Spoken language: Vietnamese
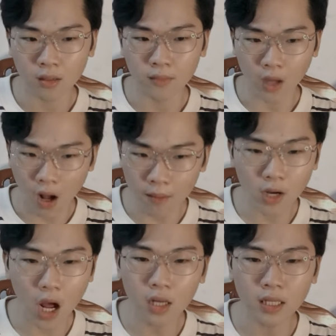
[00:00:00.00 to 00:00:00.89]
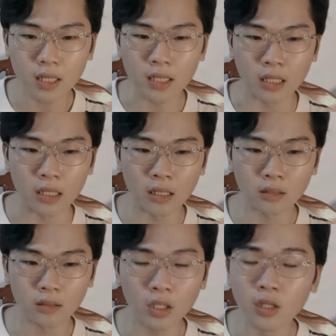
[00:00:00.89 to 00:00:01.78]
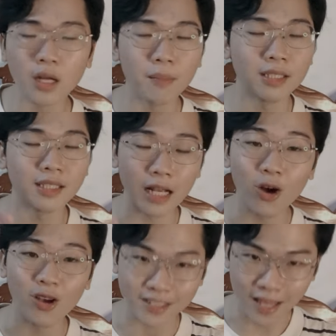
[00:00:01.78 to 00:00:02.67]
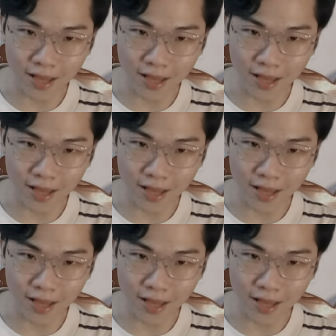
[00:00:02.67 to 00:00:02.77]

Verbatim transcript: Hôm đó thì thường thì mình sẽ ngồi xe